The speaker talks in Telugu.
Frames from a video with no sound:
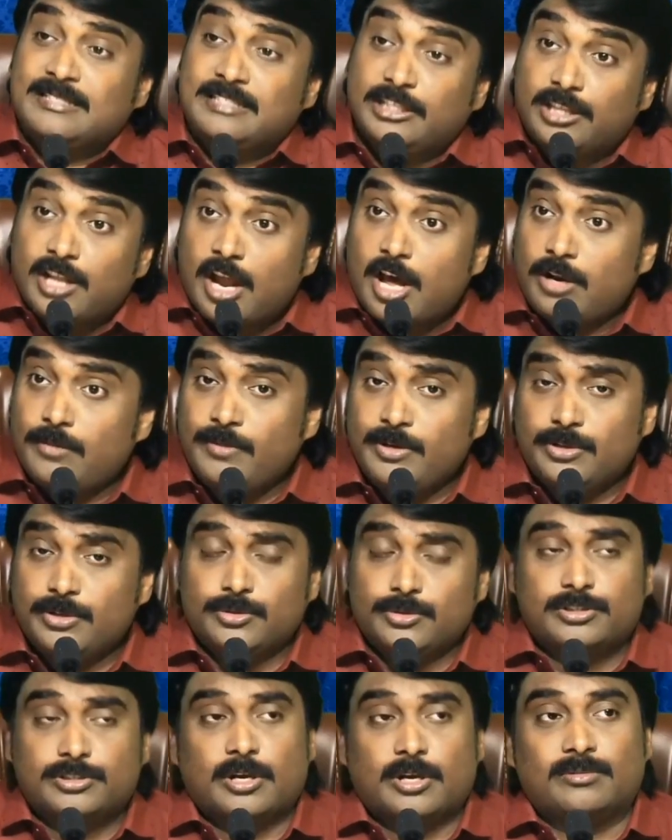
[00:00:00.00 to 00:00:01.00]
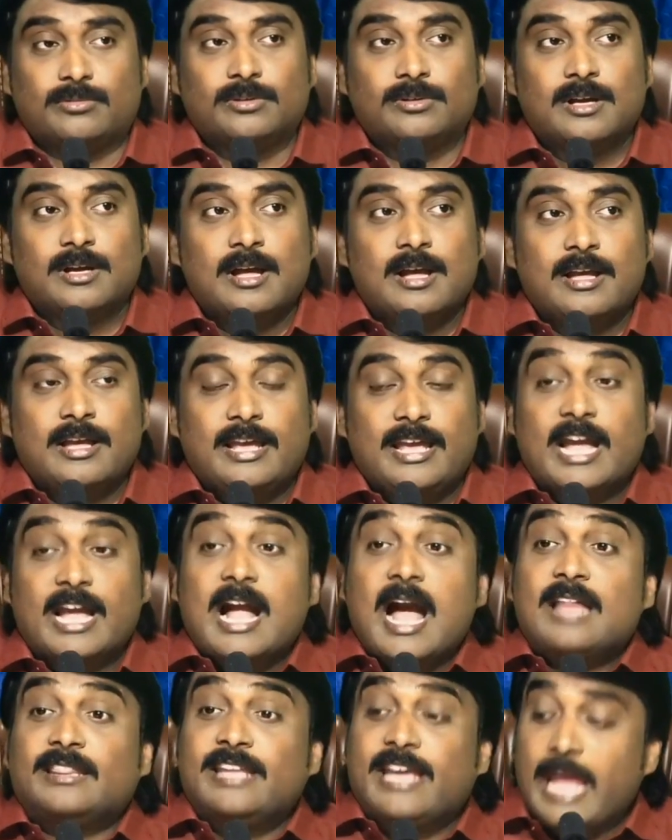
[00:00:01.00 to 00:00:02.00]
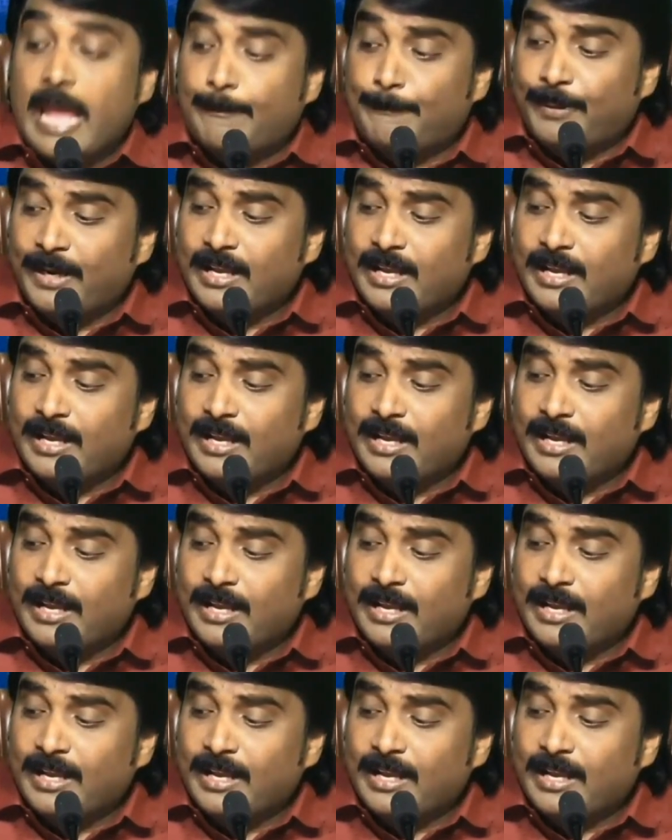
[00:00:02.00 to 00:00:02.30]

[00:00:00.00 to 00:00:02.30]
శిథిలాలు మీరు చూశారు ఇక అది ఎప్పటి